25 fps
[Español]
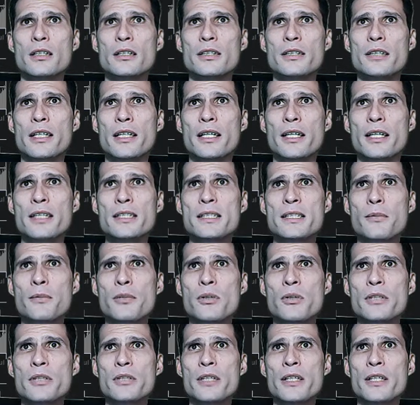Ya hace
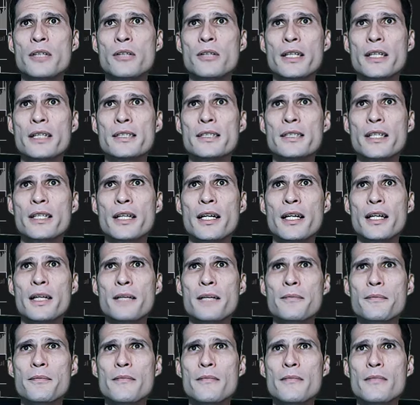poco llegó casi a
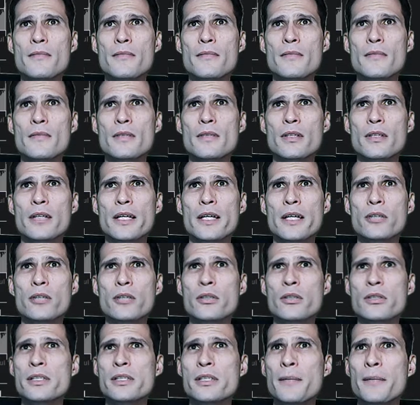
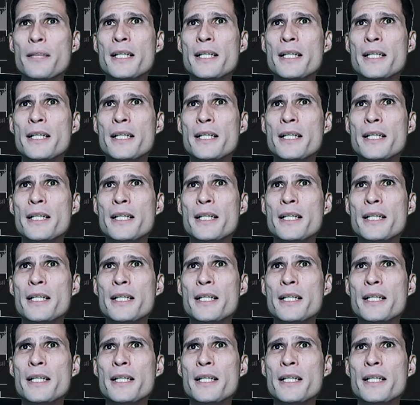14